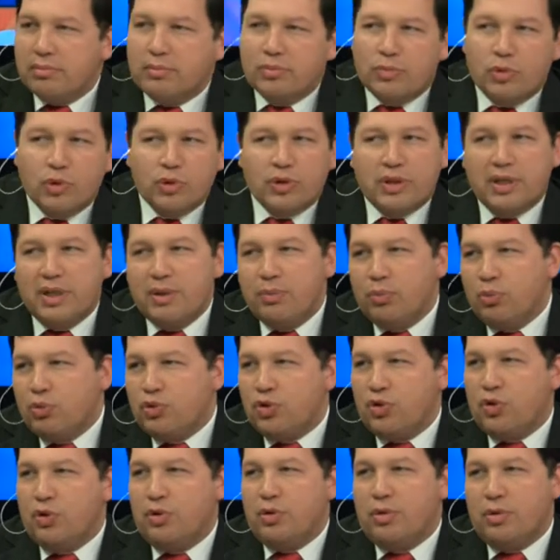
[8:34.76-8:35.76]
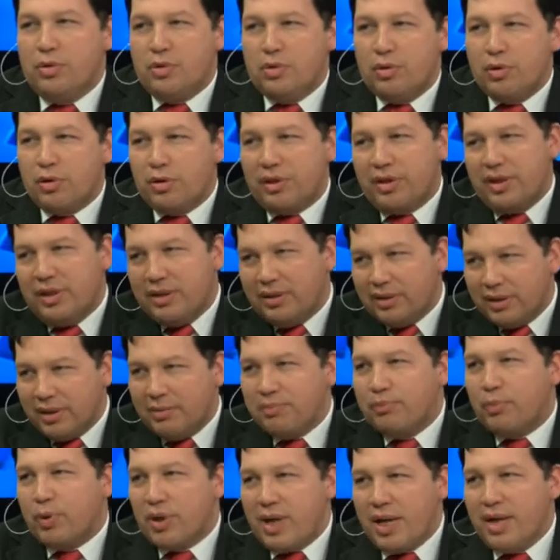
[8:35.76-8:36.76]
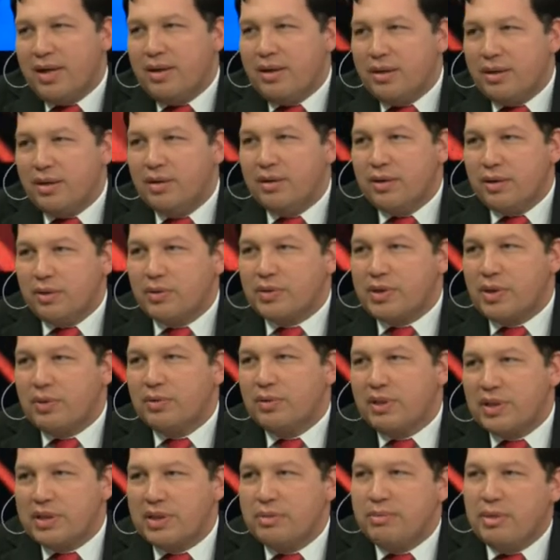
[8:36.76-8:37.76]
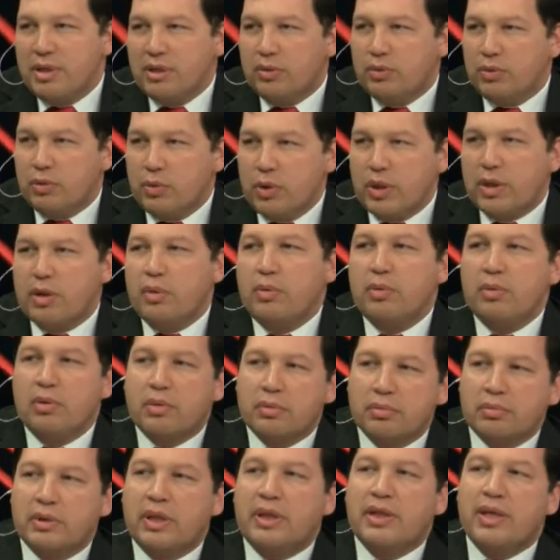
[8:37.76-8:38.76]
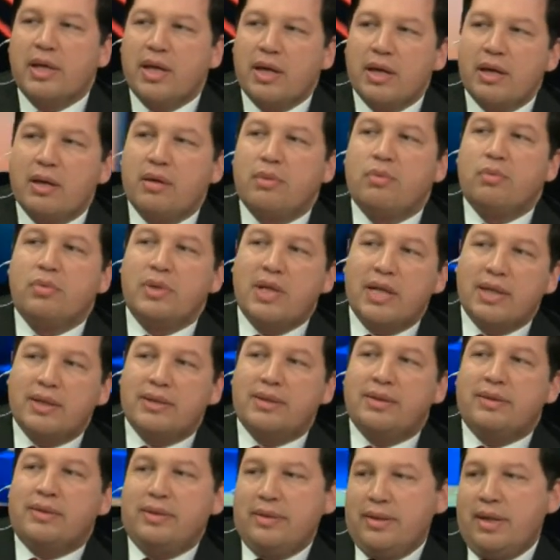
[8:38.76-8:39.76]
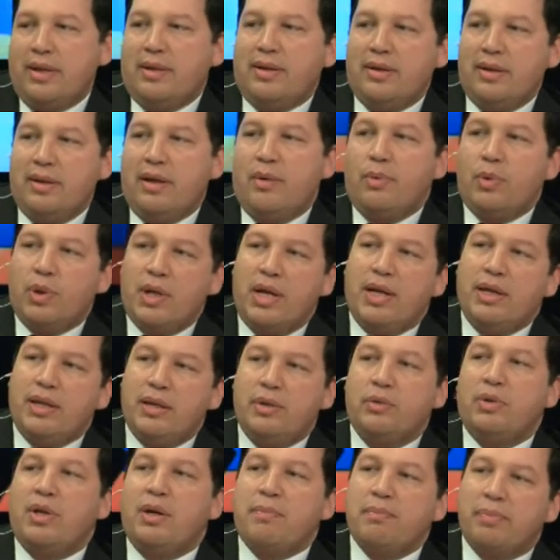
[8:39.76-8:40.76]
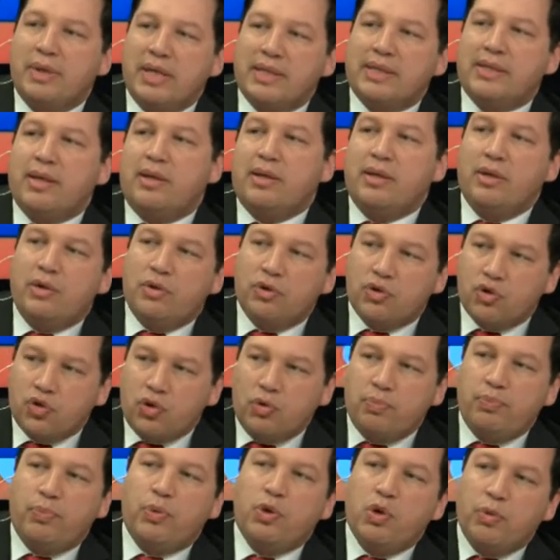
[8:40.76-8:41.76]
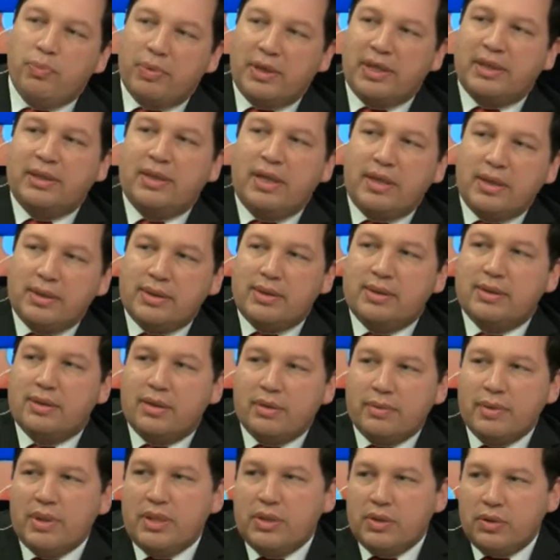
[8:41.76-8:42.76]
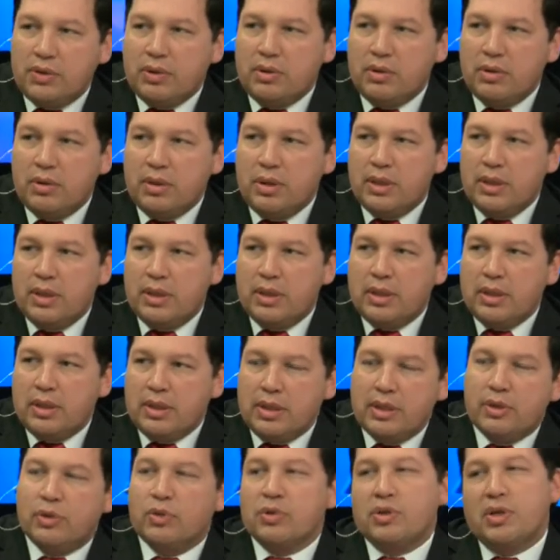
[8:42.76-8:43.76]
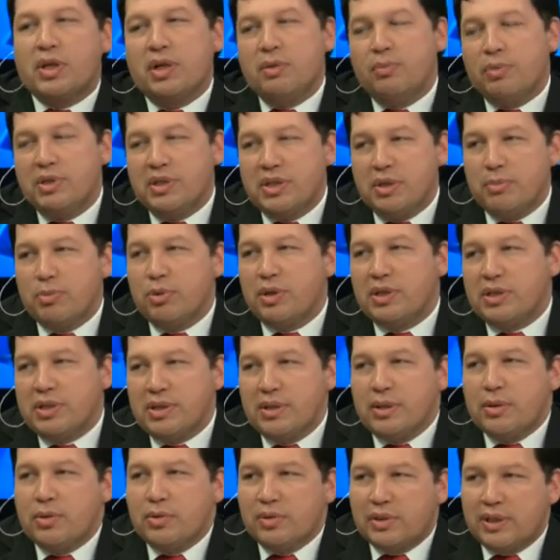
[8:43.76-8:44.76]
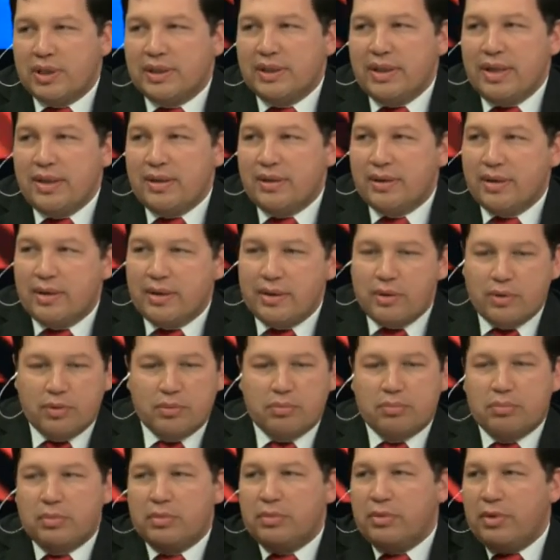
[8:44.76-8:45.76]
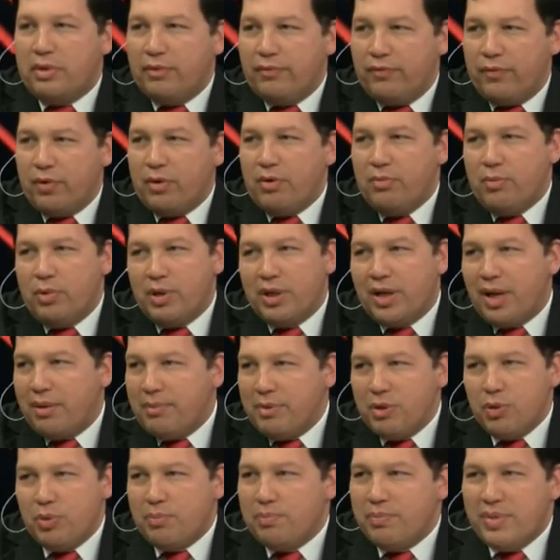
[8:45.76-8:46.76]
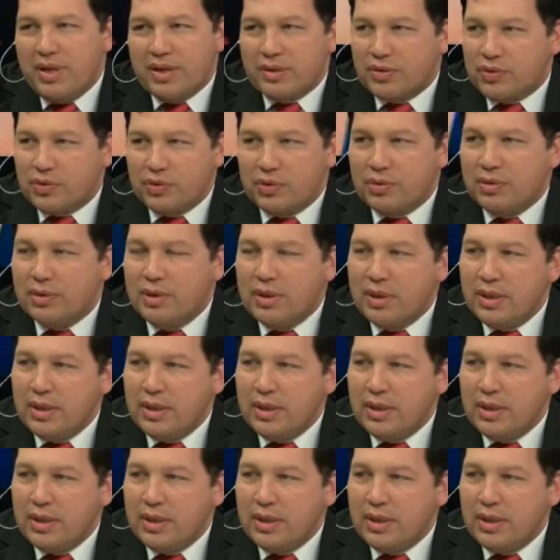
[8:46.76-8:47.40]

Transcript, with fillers: no tiene mucho orden temporal de los acontecimientos. No es que uno tenía una necesidad laboral y una empresa dijo yo puedo prestar ese servicio y entonces el municipio decide contratarla. Digo, fue como el camino inverso.